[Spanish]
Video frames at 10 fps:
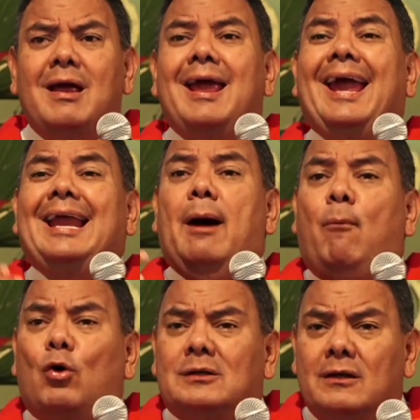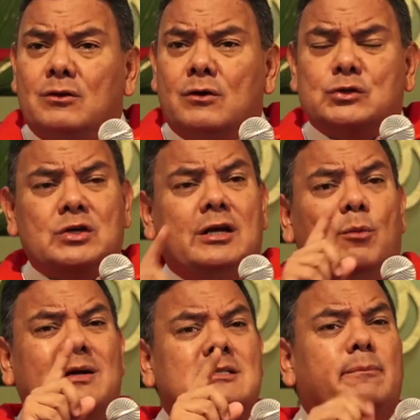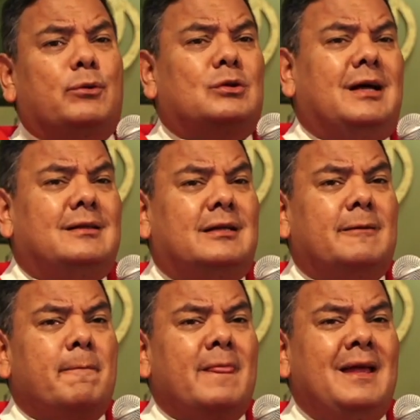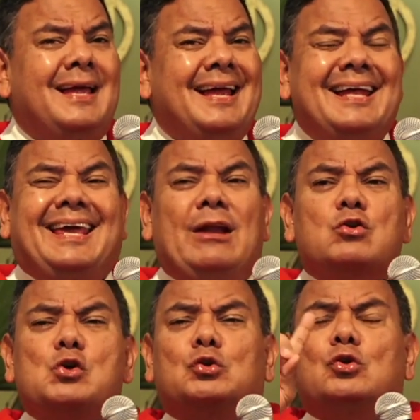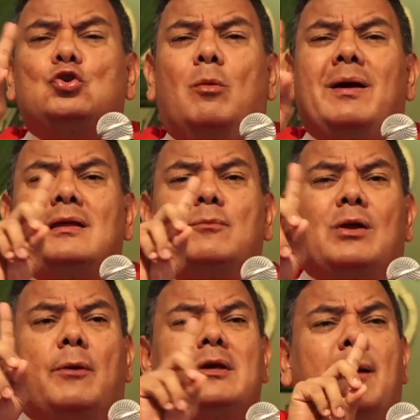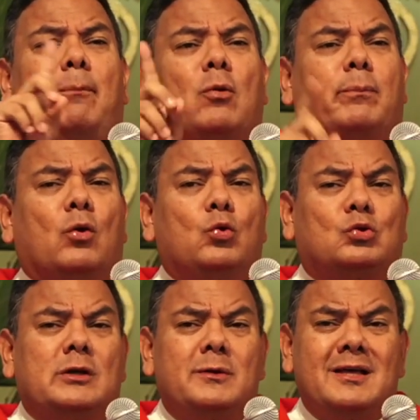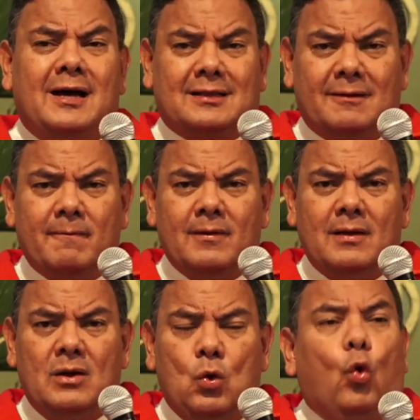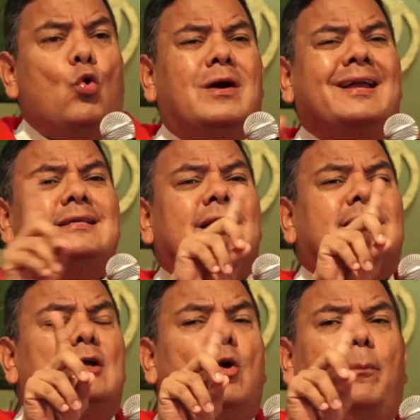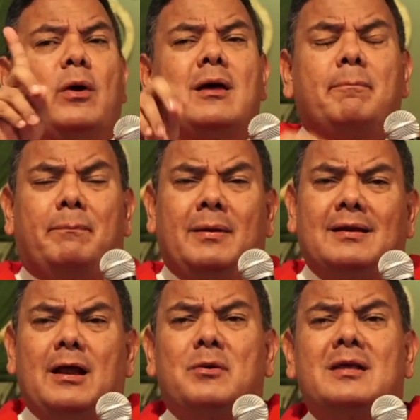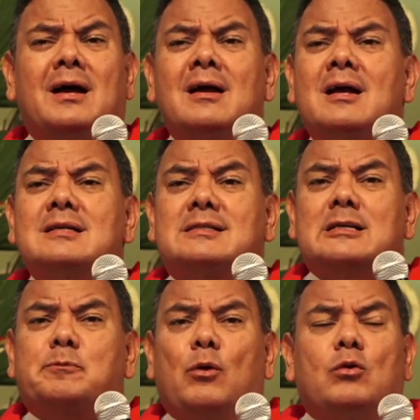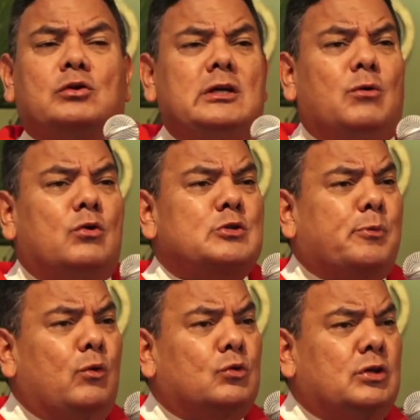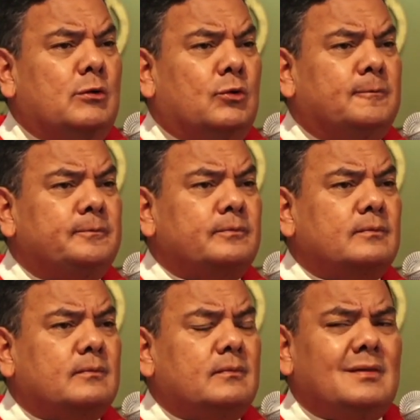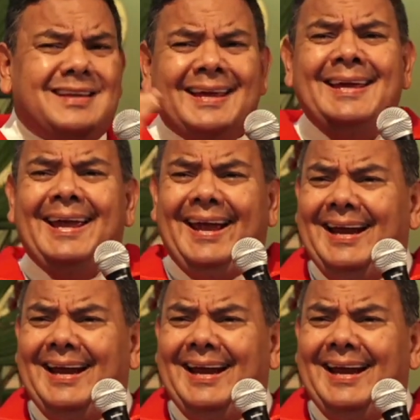el amor de Dios y lo más importante, que nosotros no medimos la vida por productividad. Un creyente no puede medir la vida si es productivo o no es productivo. El